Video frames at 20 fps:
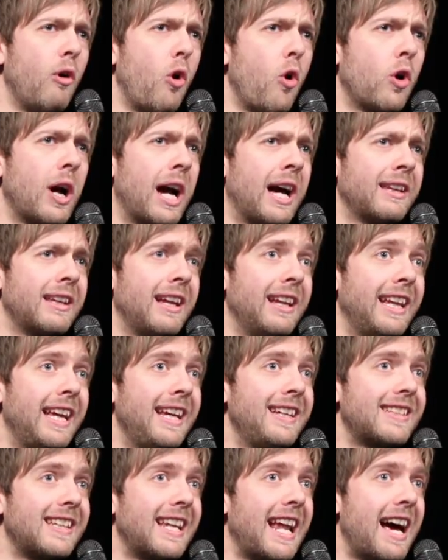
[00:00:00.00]
Wagen an
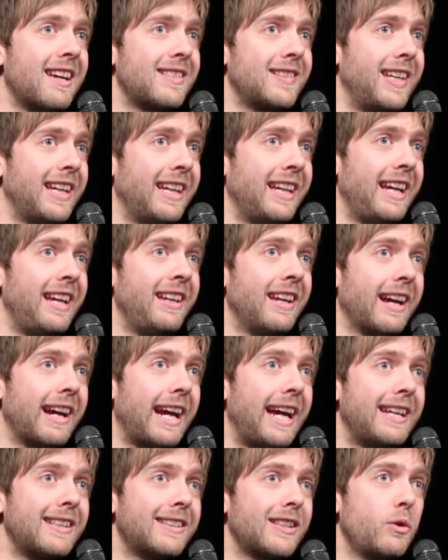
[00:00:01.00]
linkslastigen in a
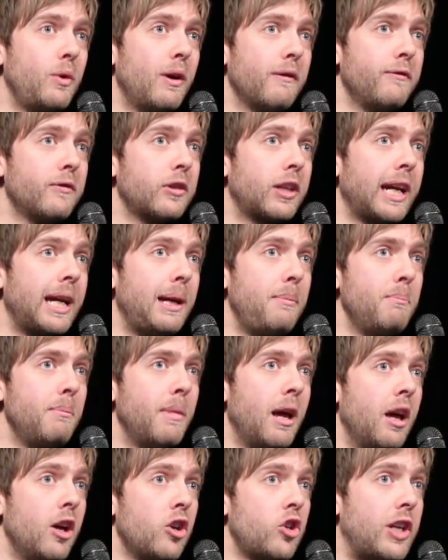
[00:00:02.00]
Rechtskurven drin?
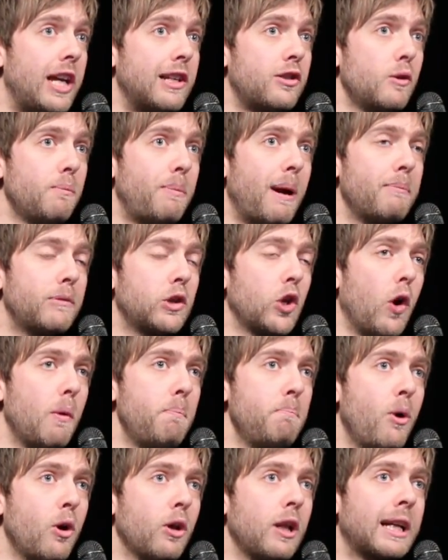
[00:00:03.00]
Stehst du beim
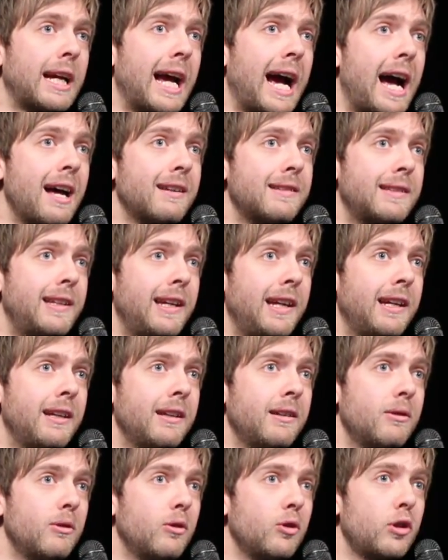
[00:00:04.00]

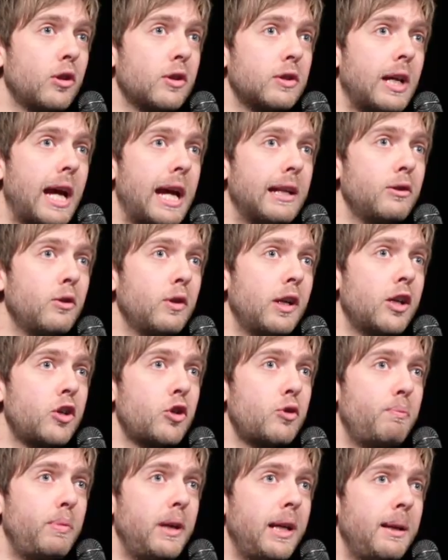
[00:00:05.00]
Topmodel-Casting und hast heute noch nicht
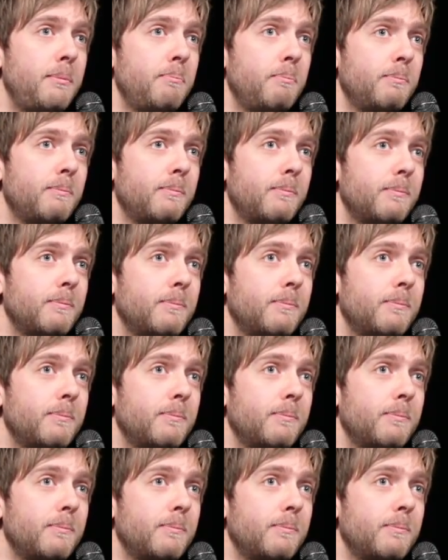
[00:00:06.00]
gespielt?